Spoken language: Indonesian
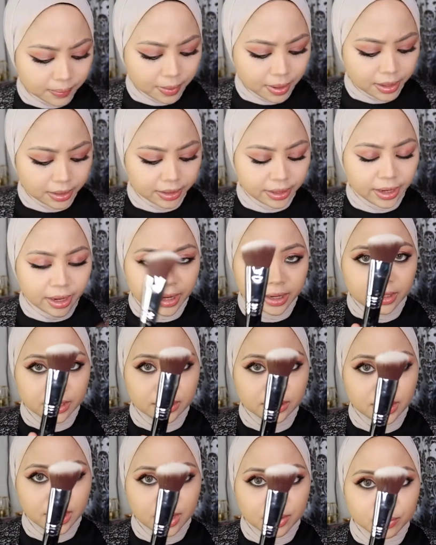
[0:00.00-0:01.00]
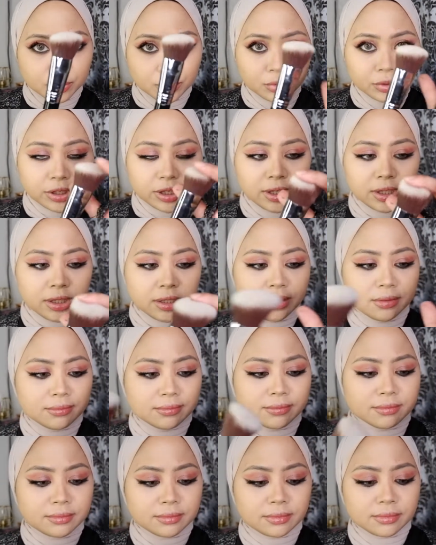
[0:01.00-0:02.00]
pakai angle kabuki.
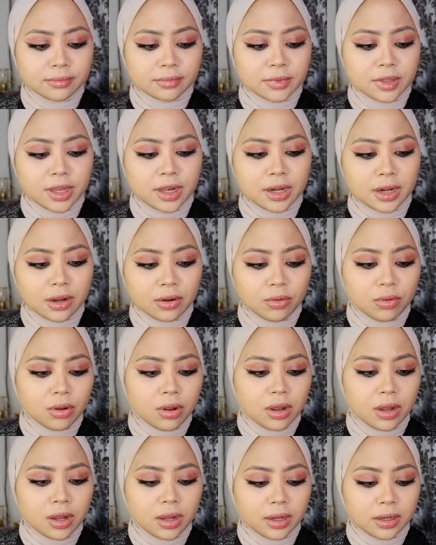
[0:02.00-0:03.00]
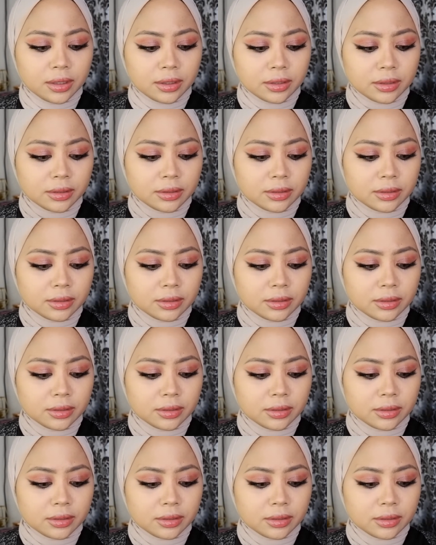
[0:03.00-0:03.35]
Dan aku akan